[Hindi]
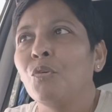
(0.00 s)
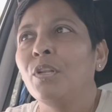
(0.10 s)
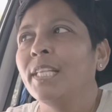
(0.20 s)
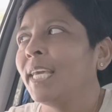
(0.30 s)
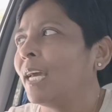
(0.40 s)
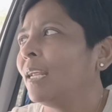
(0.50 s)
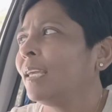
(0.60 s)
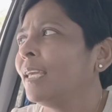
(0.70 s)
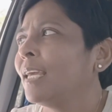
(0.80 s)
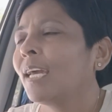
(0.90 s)
बोल दिया ना
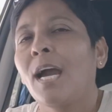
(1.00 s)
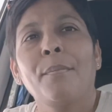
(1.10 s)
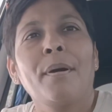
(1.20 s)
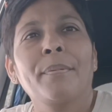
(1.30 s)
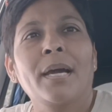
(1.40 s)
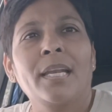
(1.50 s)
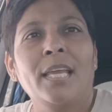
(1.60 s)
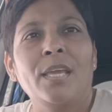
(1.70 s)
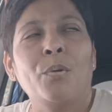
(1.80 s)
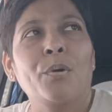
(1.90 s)
कि ये काम आपका
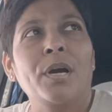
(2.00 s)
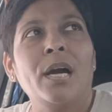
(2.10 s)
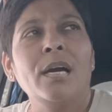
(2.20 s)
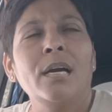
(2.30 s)
नहीं होगा